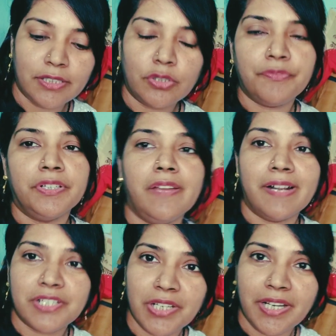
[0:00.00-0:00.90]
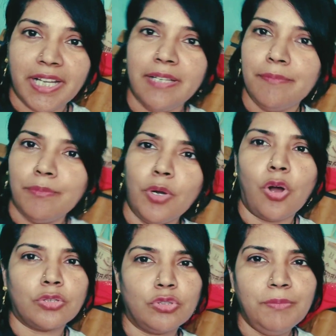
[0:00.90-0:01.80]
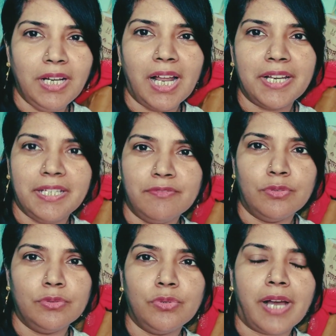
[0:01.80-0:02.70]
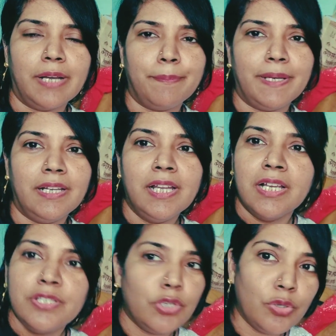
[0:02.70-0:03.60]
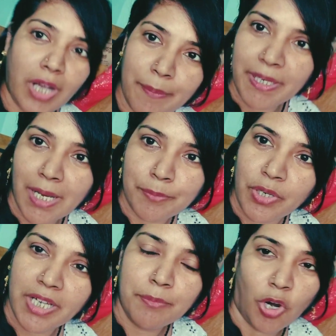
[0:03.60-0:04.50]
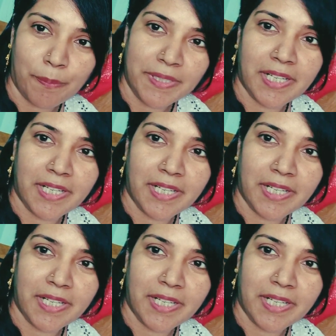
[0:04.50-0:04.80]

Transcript: देते तो फिर देवांशी गई ब्लॉग तो मिला नहीं वो दुकान पे जो दुकान मैंने आपको एक ब्लॉग में